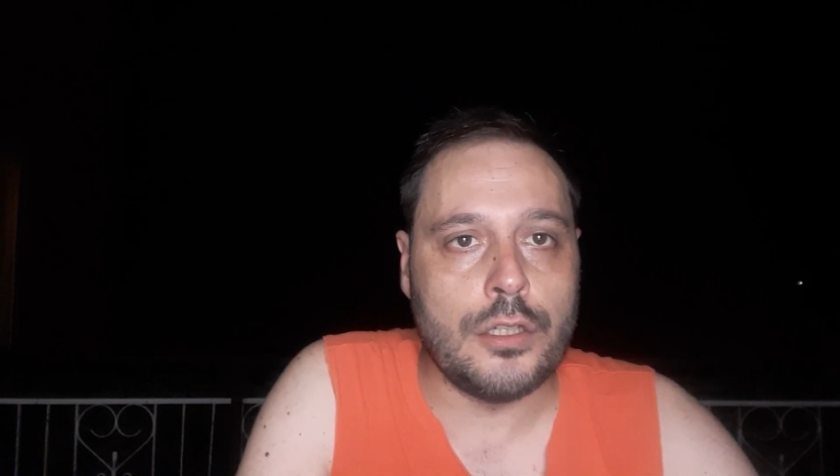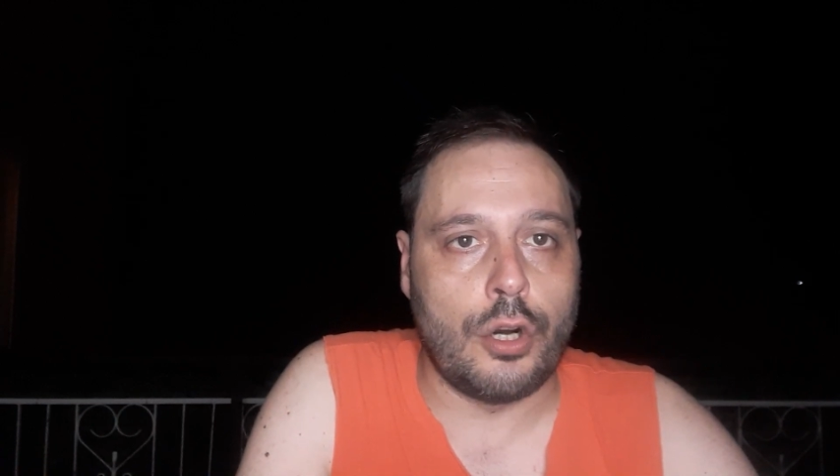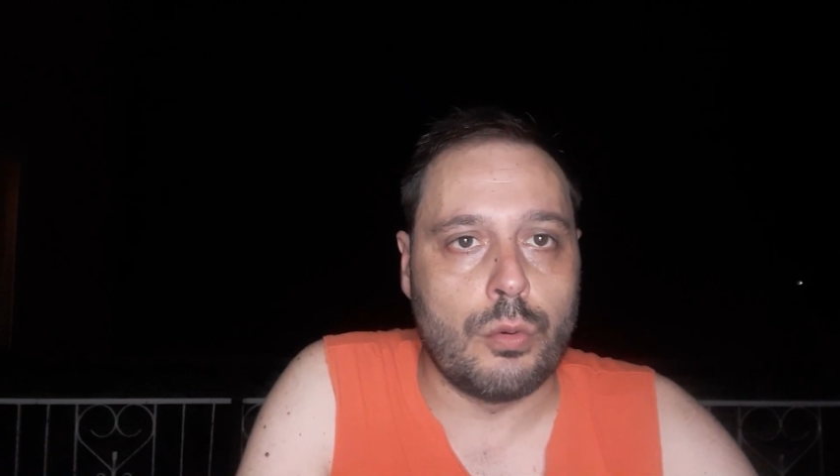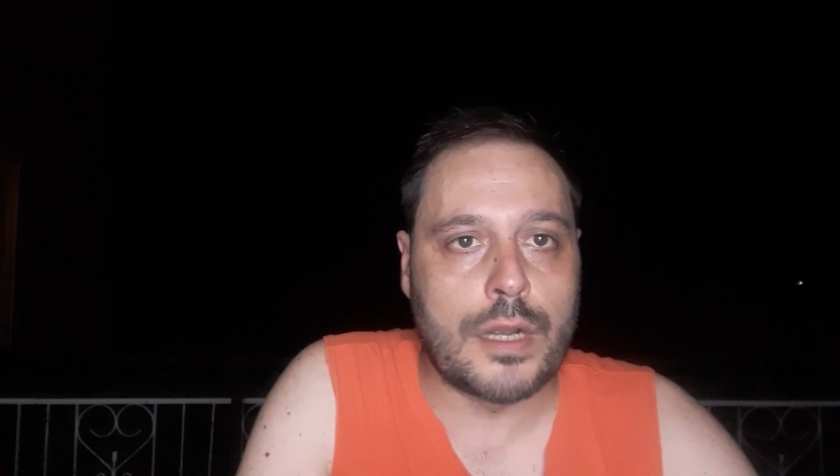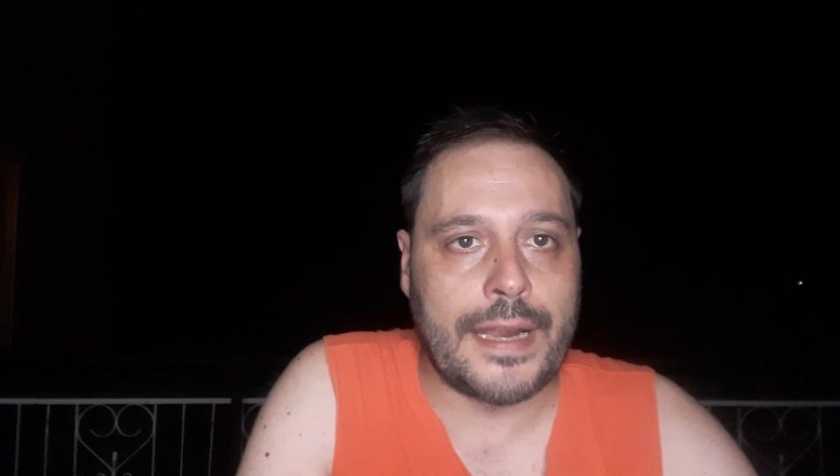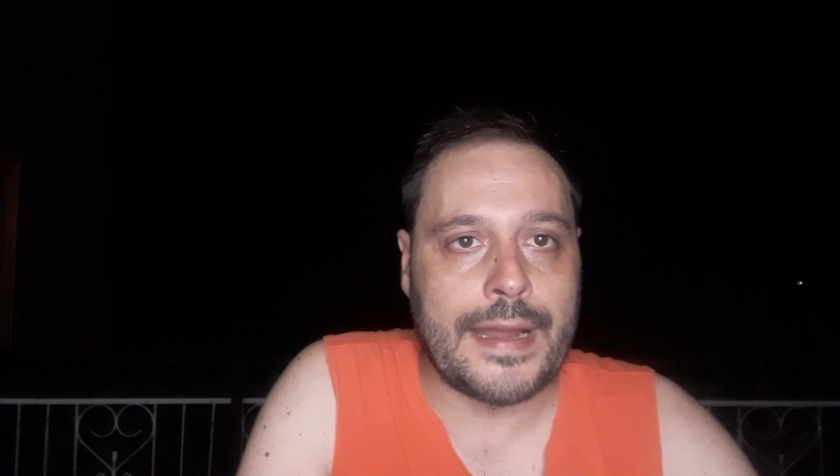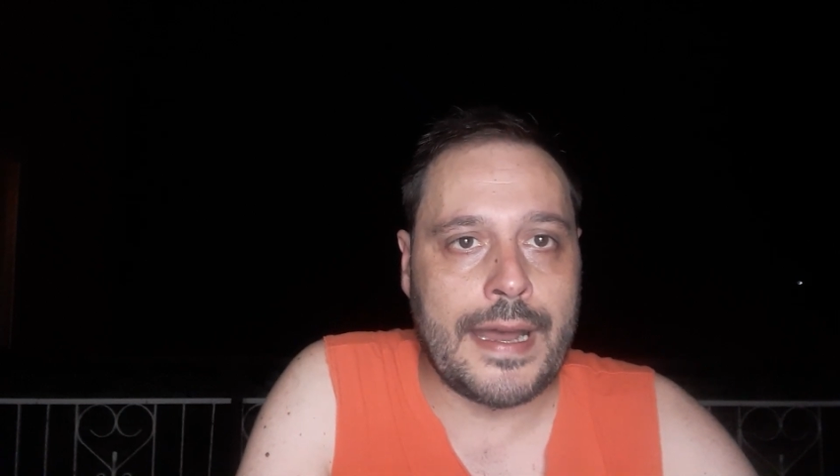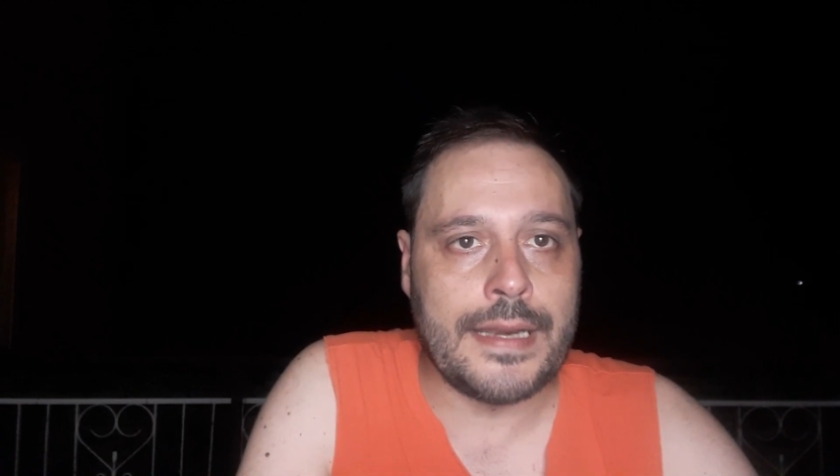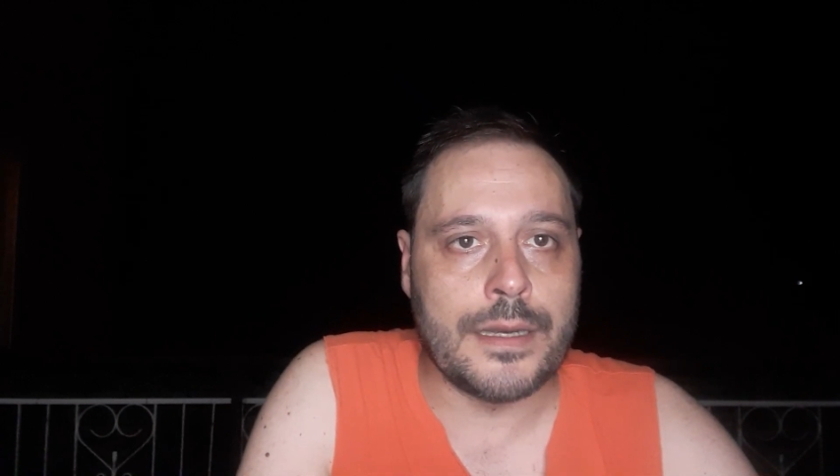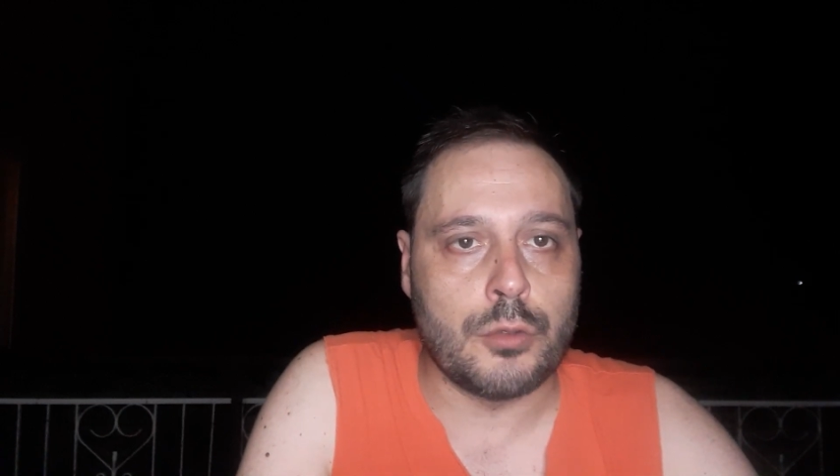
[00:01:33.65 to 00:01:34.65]
ho un
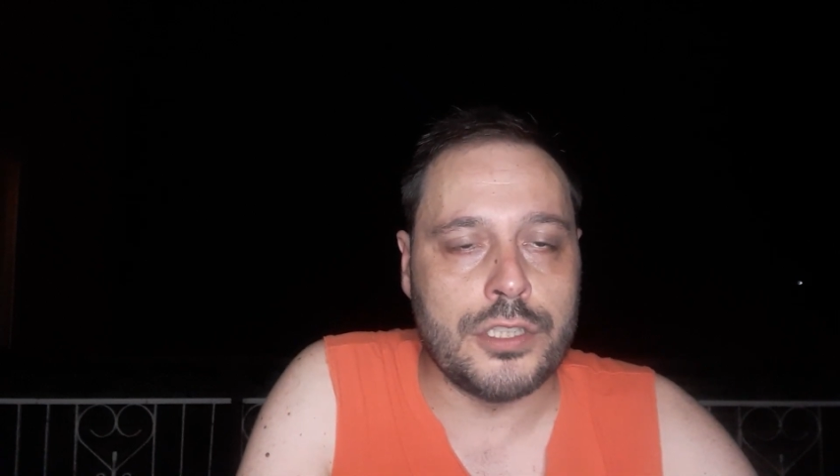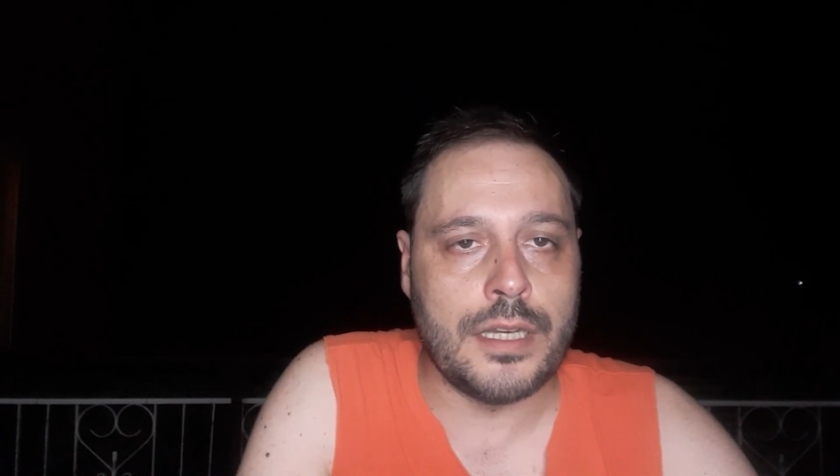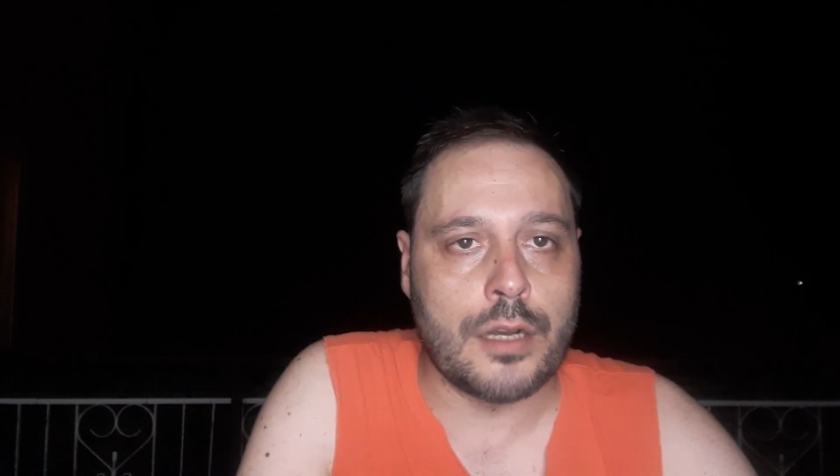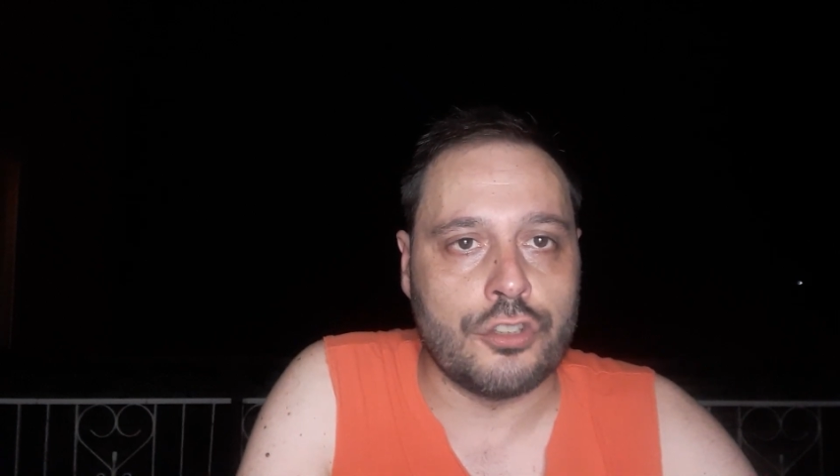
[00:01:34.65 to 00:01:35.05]
canale, quindi le